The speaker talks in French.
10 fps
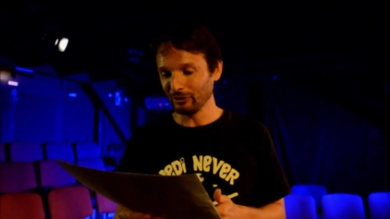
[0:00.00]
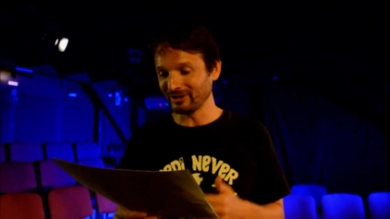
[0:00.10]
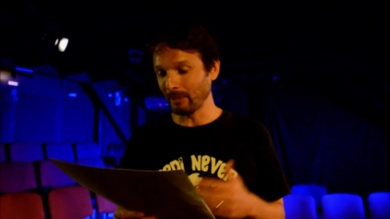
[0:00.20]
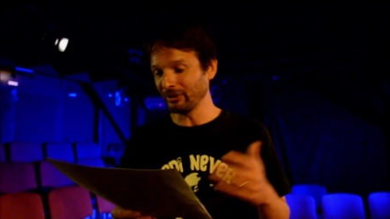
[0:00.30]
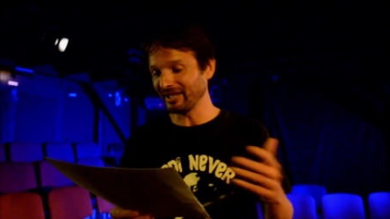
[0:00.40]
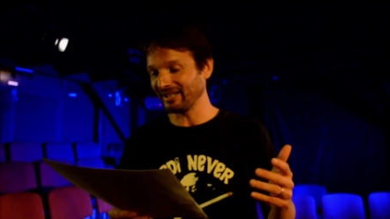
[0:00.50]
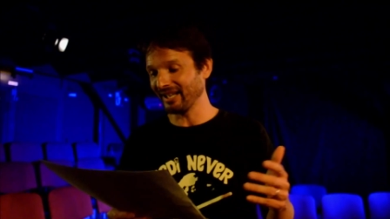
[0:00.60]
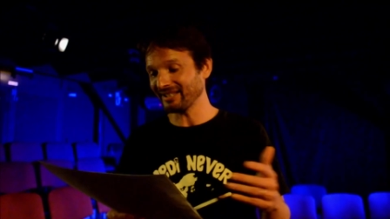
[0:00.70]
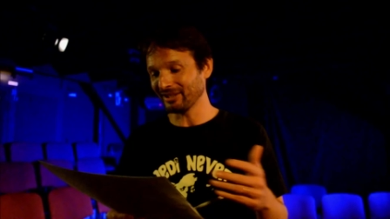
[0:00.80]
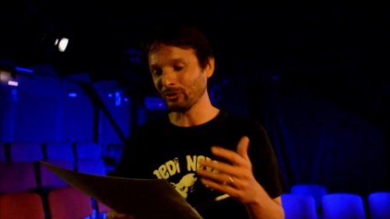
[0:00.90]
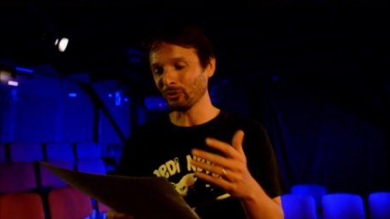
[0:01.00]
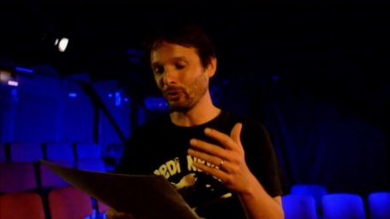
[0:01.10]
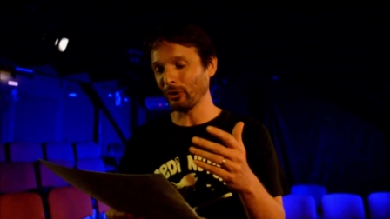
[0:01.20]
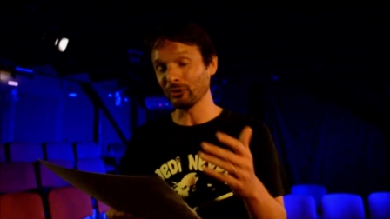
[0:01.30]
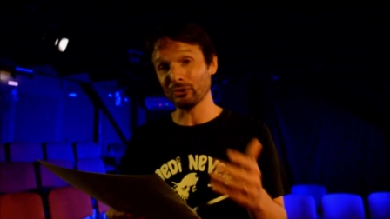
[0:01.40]
de sa beauté céleste et de son
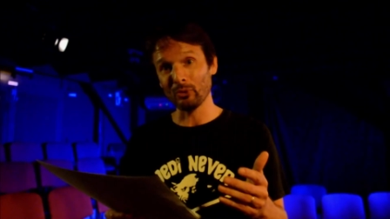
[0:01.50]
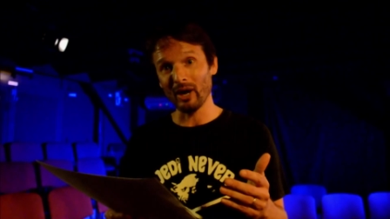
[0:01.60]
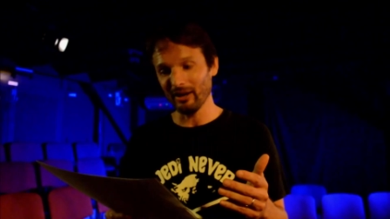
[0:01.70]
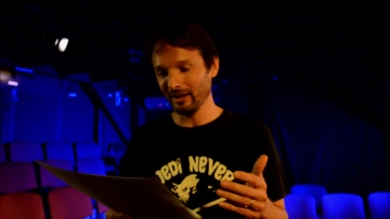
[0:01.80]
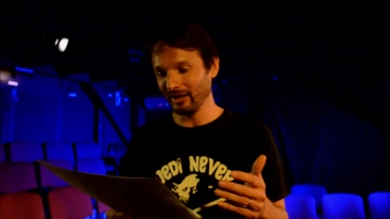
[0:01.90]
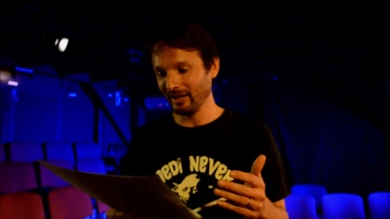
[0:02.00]
corps de soie,